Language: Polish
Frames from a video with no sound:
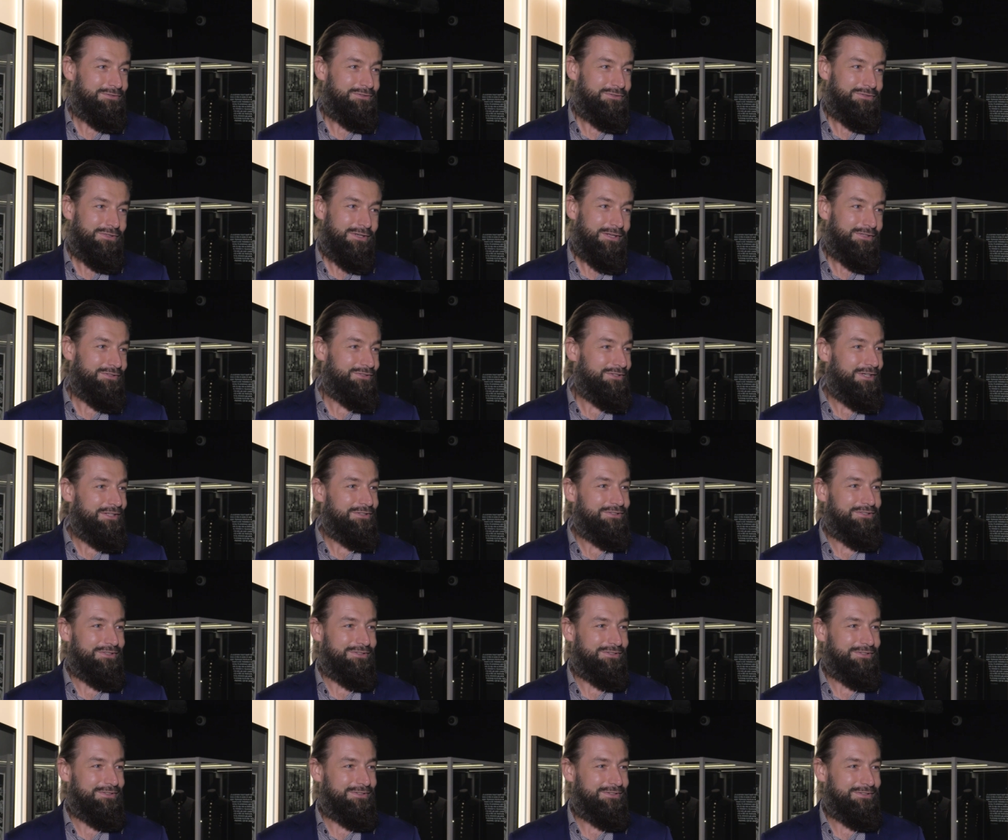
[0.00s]
Coraz
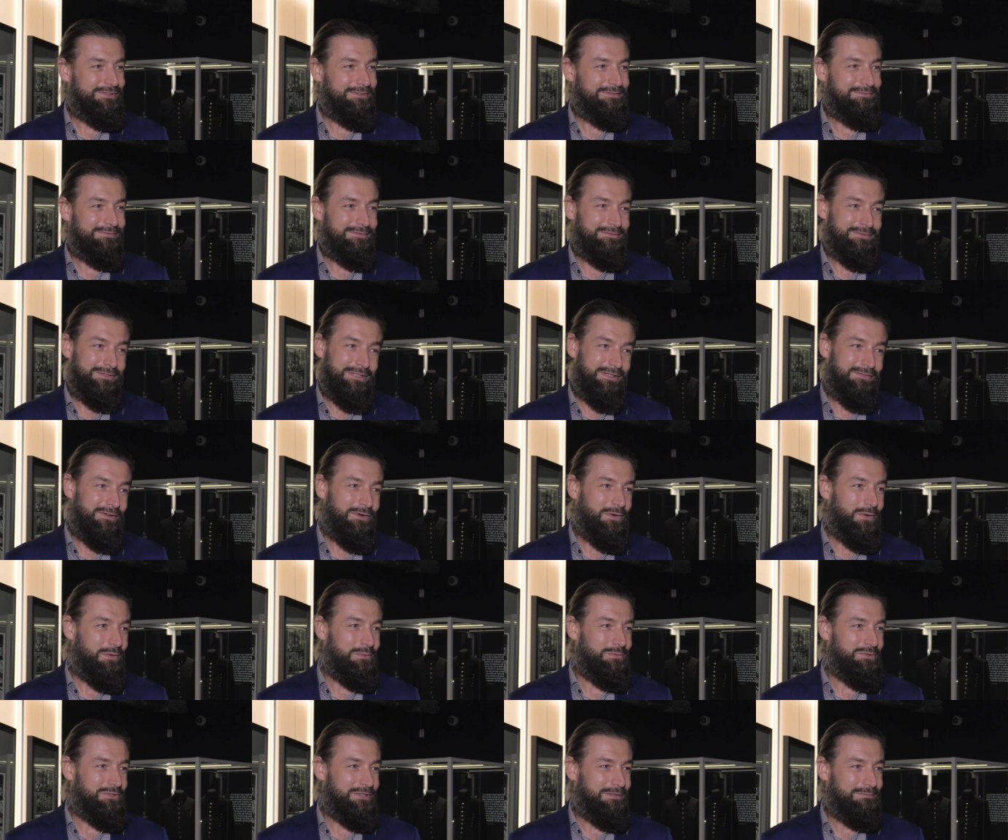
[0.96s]
rzadsze rzeczy
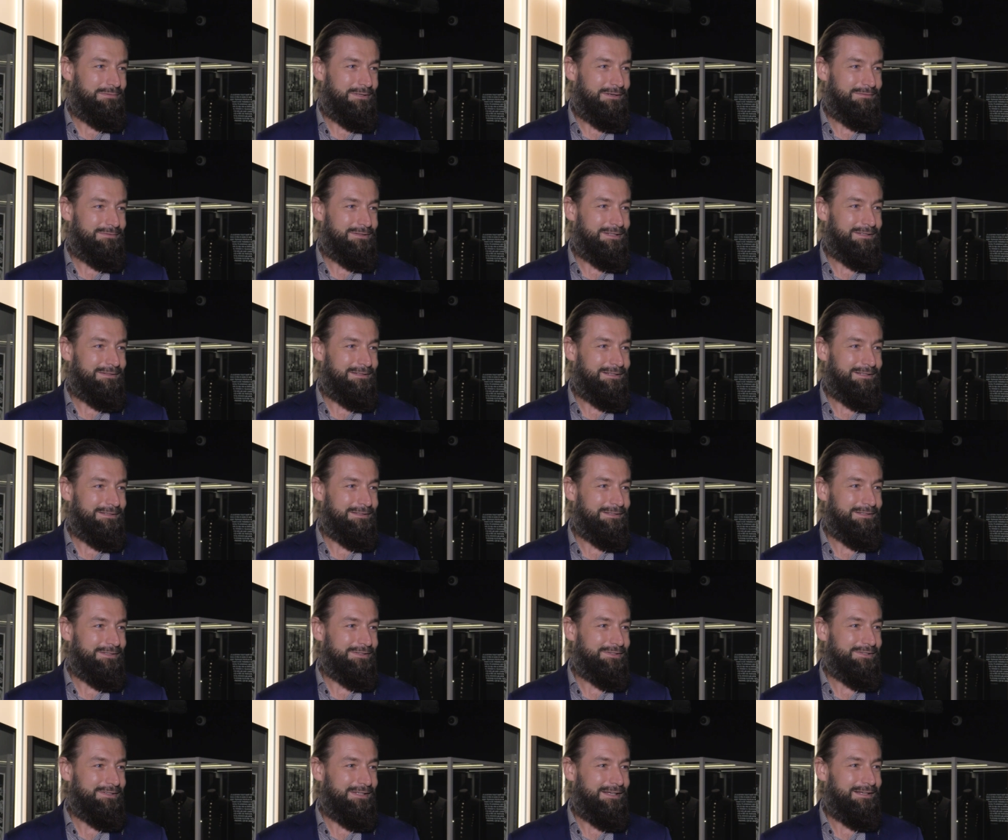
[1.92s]
wydawałoby się, prawda, dla
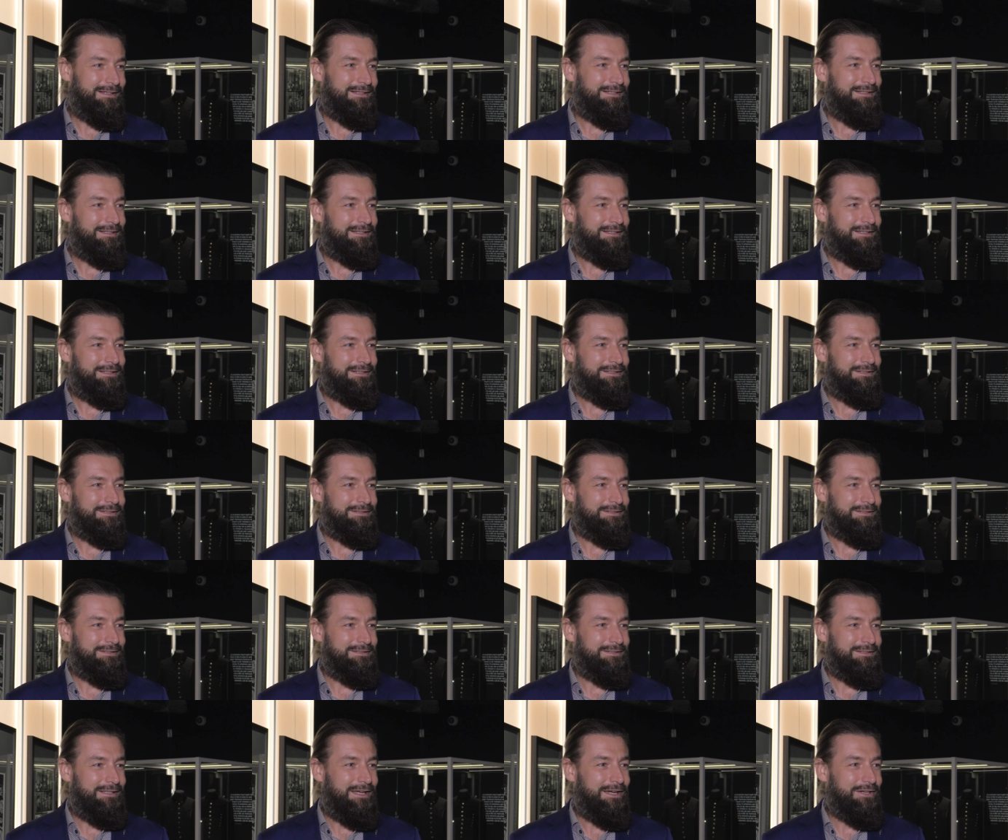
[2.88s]
nas, ale
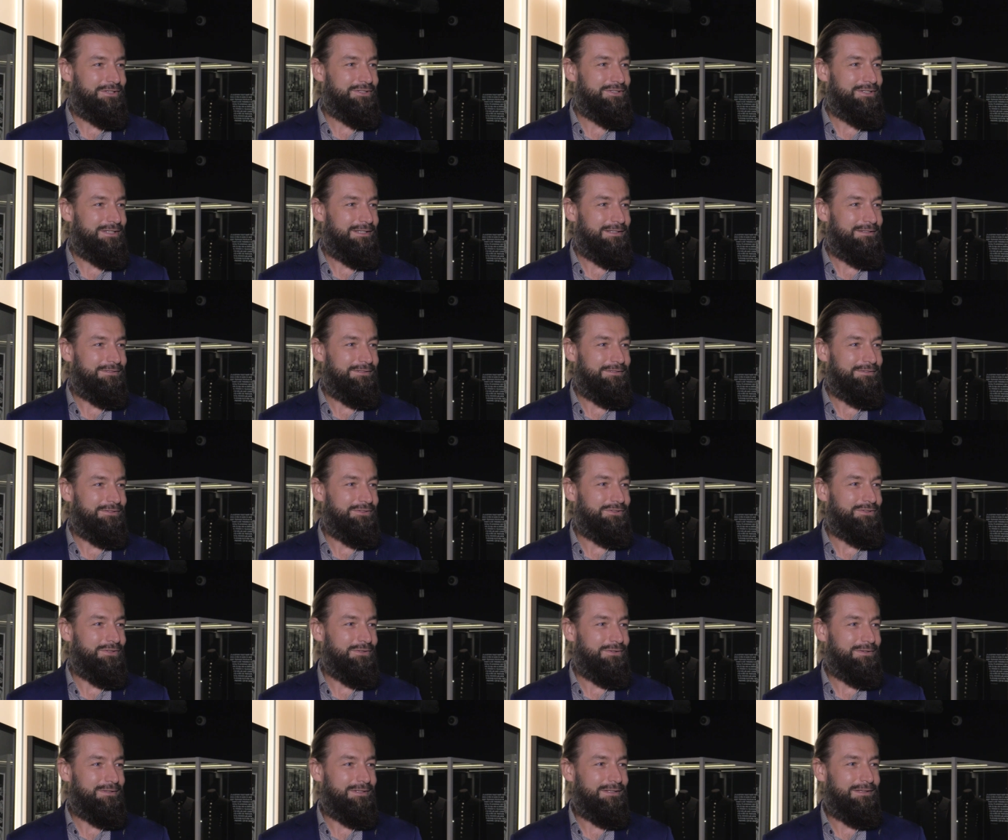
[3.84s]
y, jakże
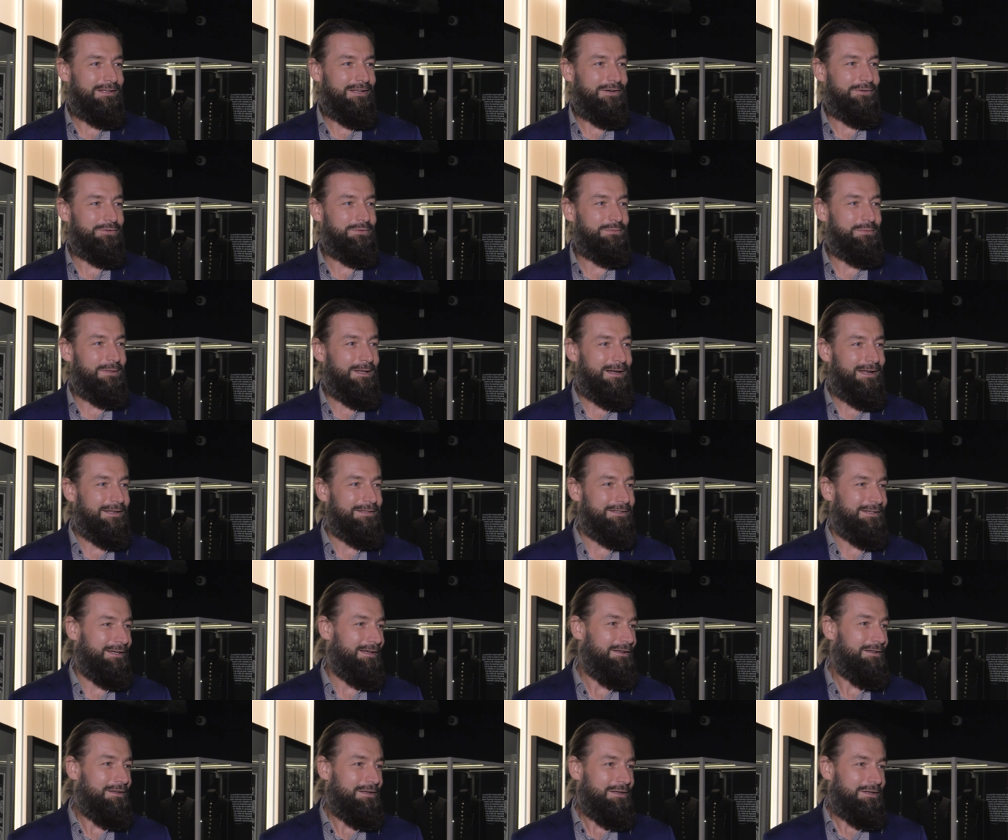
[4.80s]
istotne dla
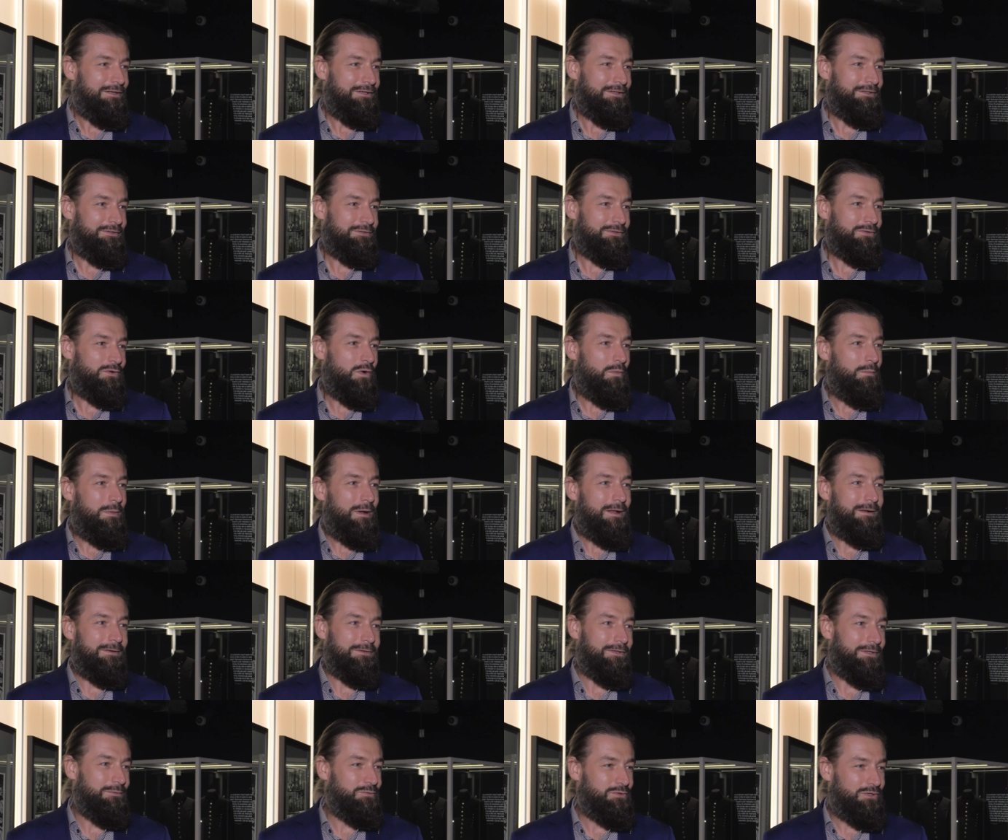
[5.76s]
odbierania
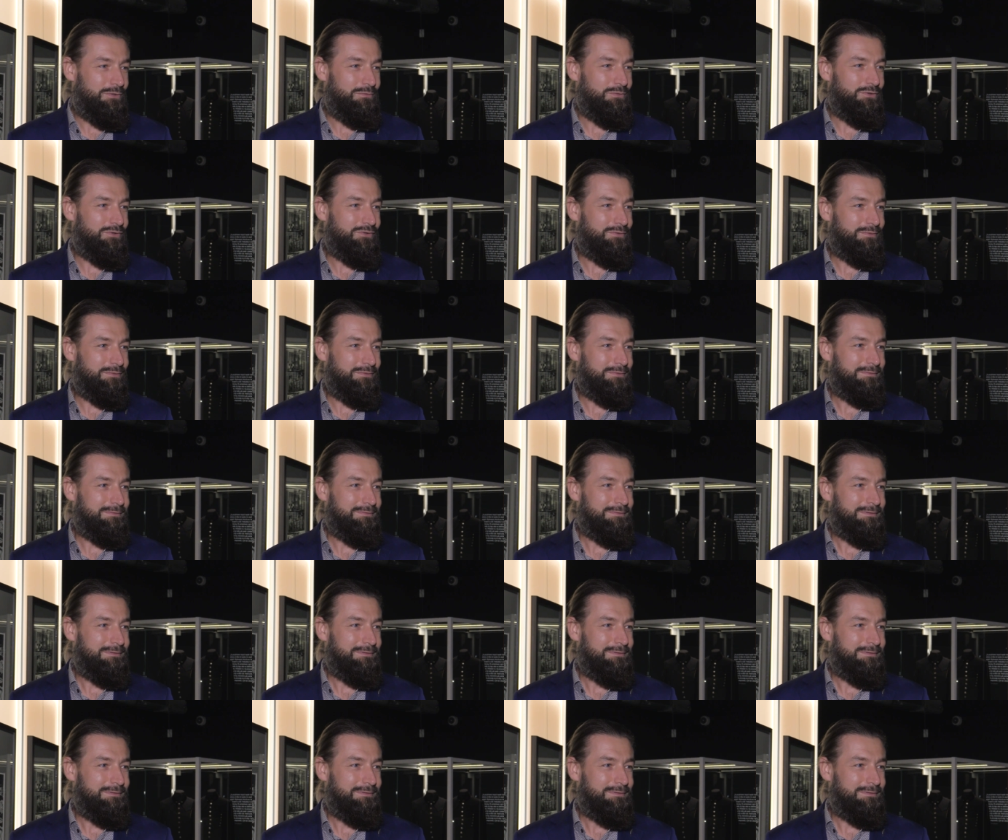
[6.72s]
kopalni i przemysłu.